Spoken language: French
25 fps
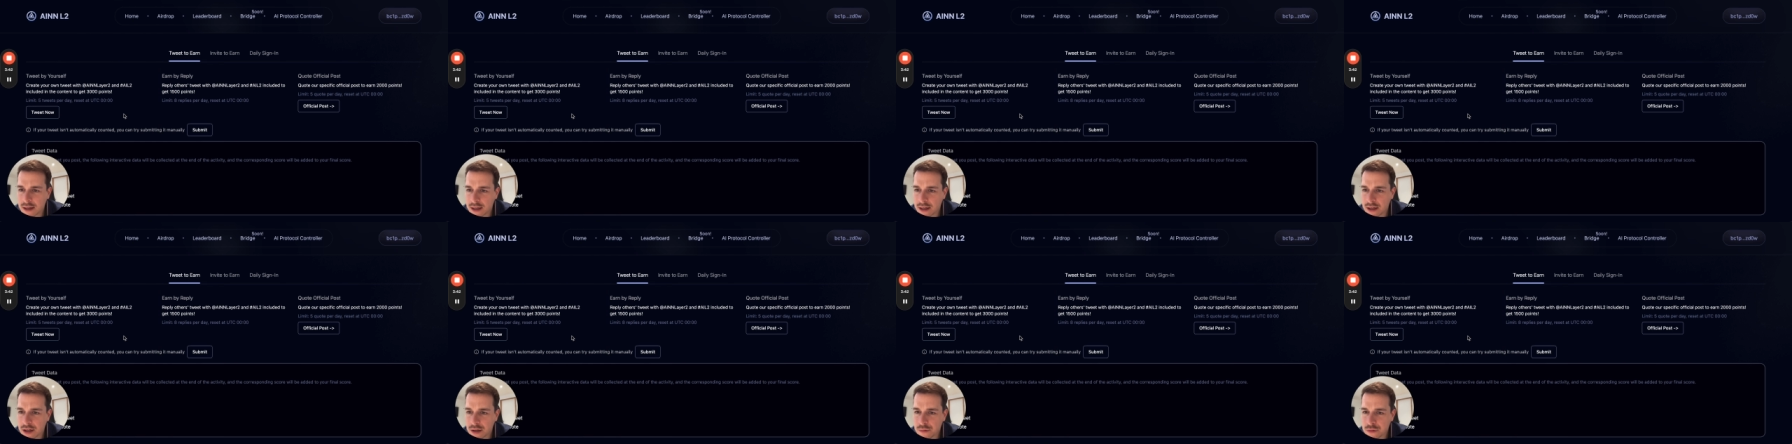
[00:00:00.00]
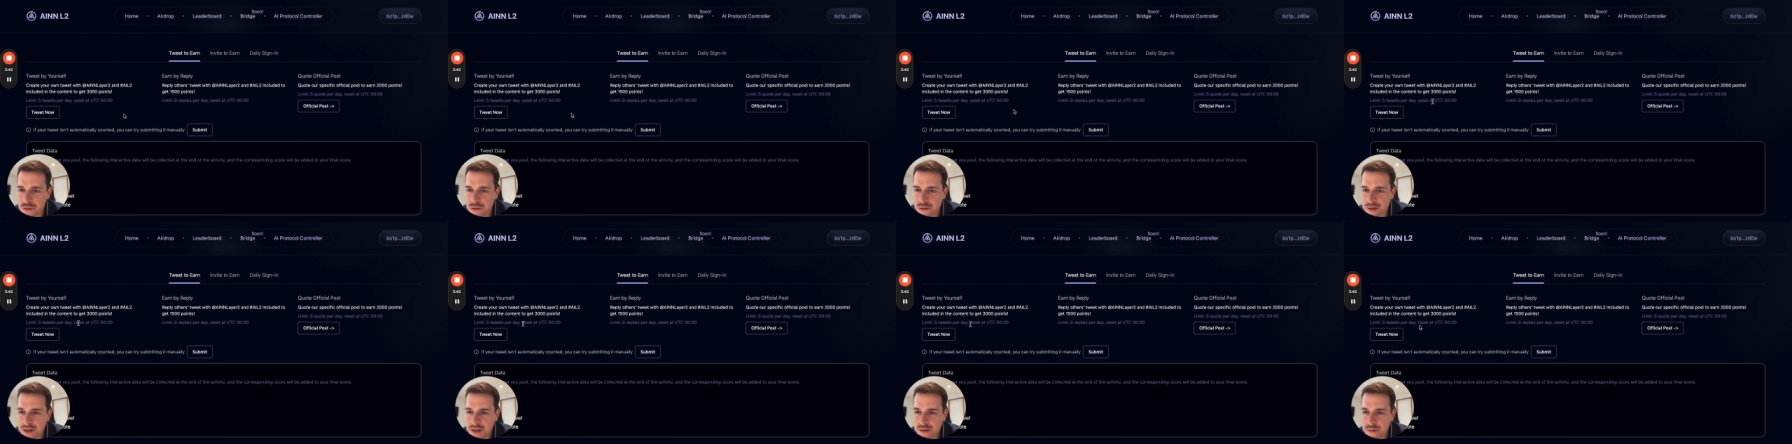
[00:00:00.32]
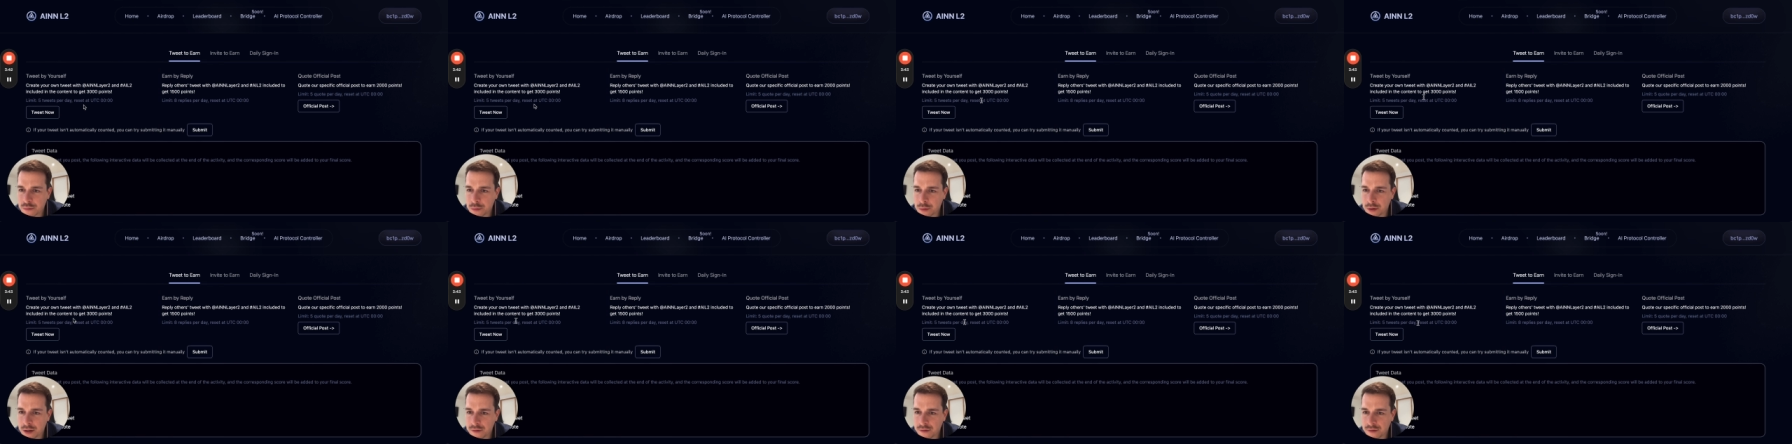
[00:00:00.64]
Et comme je vous l'ai dit,
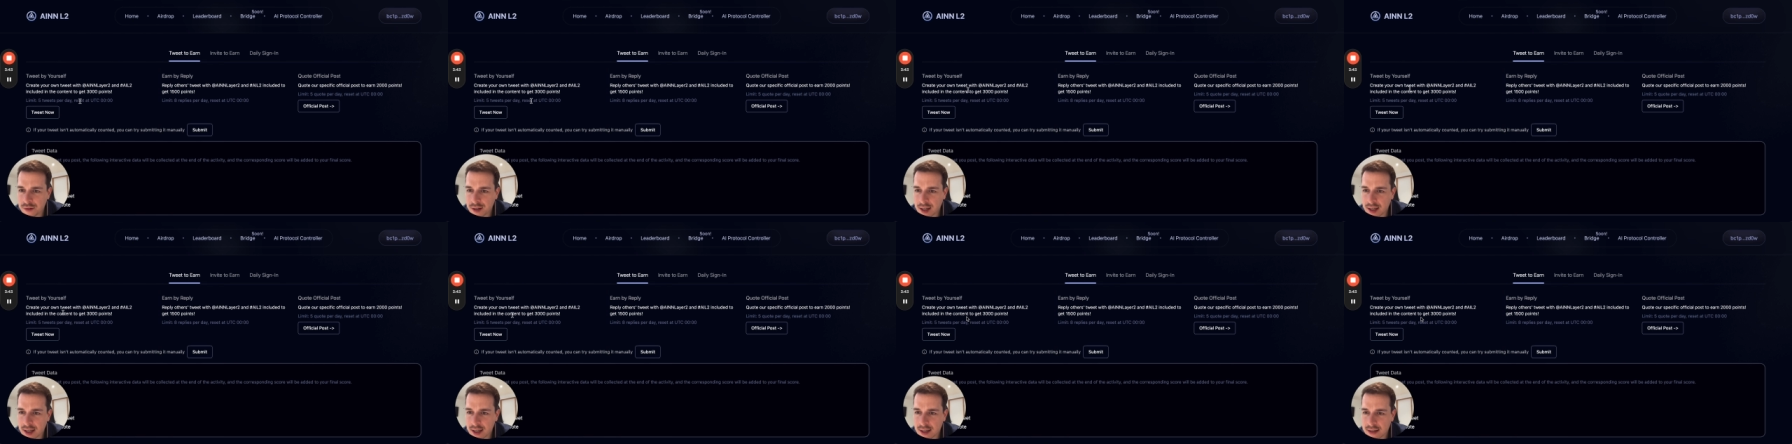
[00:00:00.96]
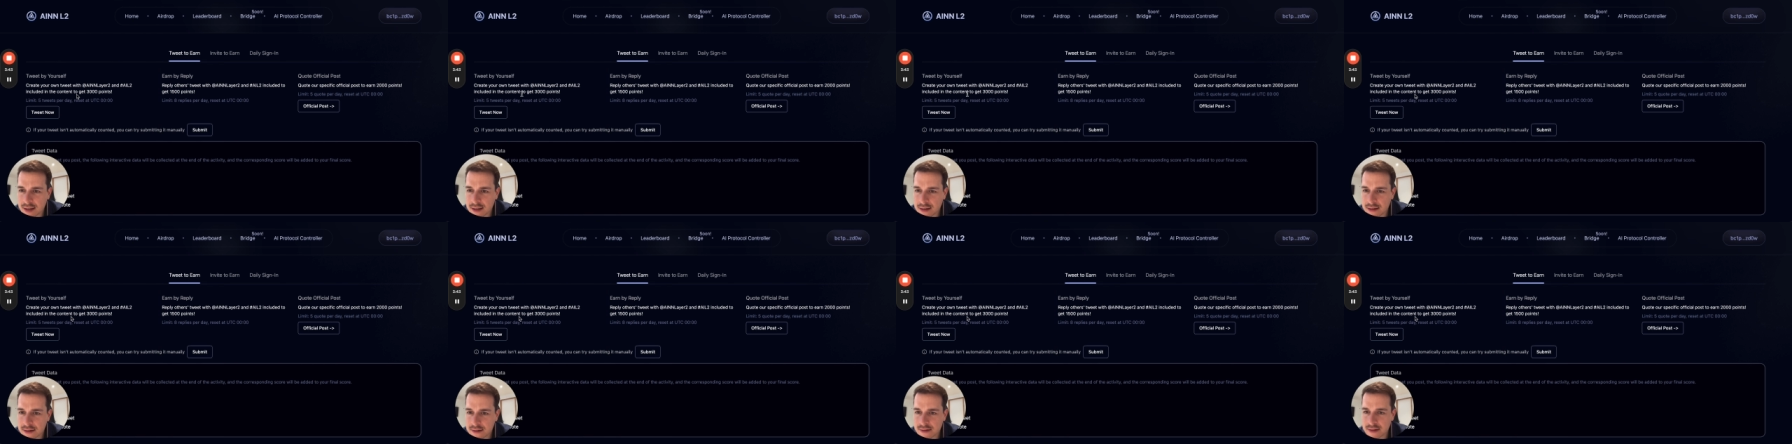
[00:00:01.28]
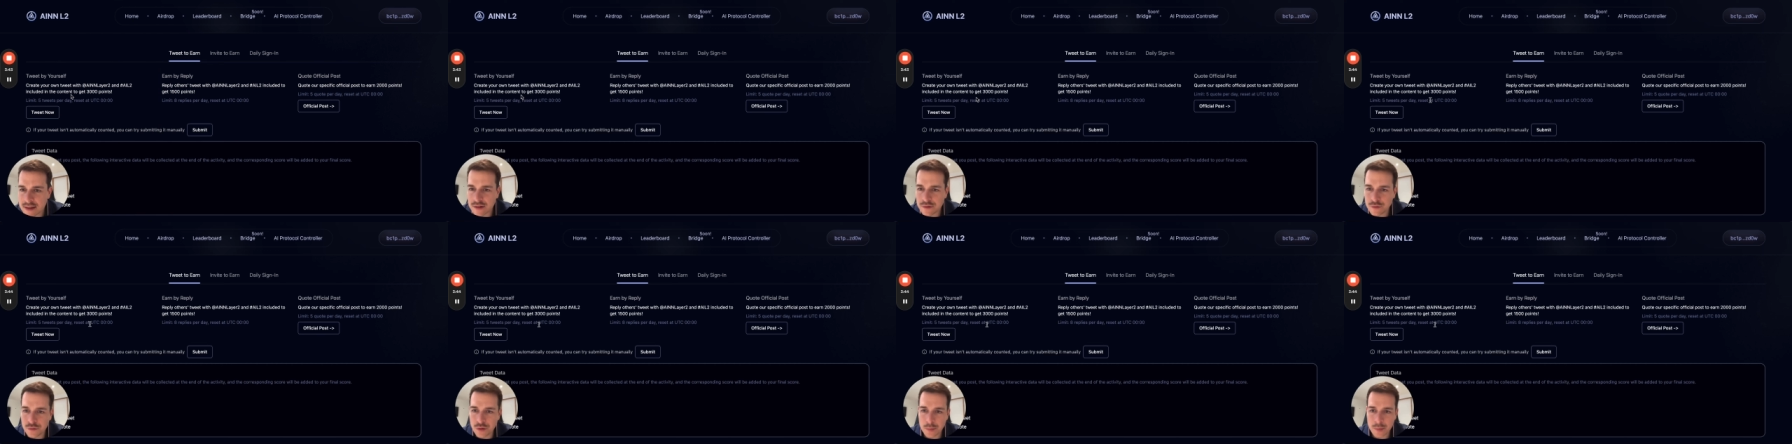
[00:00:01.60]
vous pouvez le faire
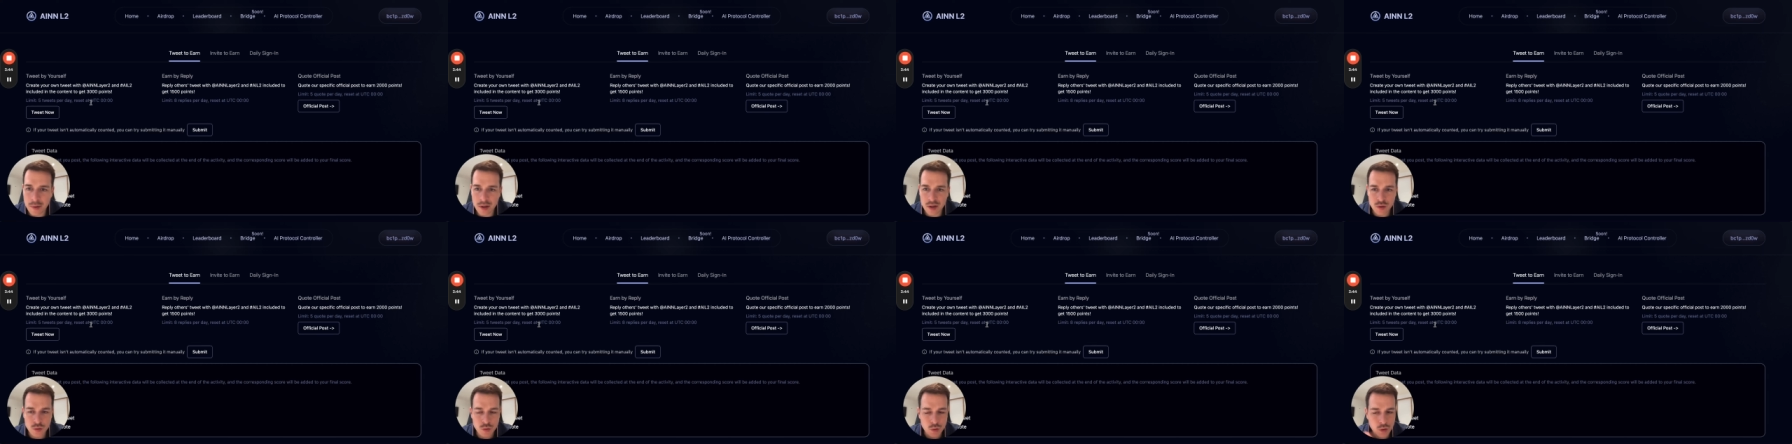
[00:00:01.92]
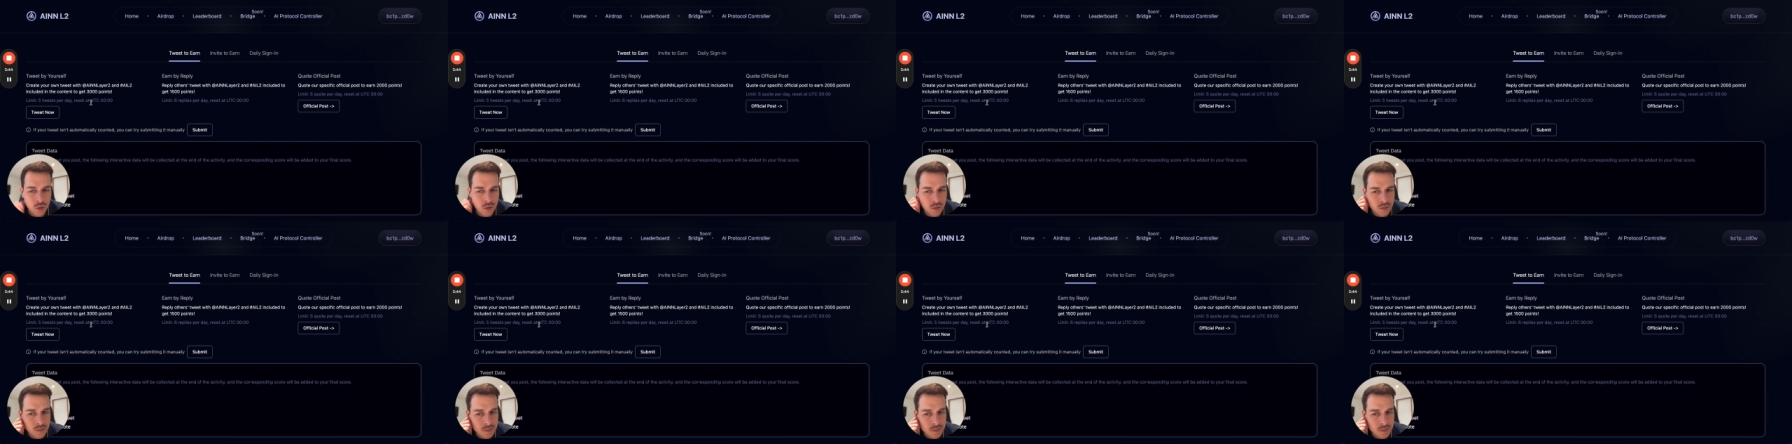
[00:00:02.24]
5 fois par jour.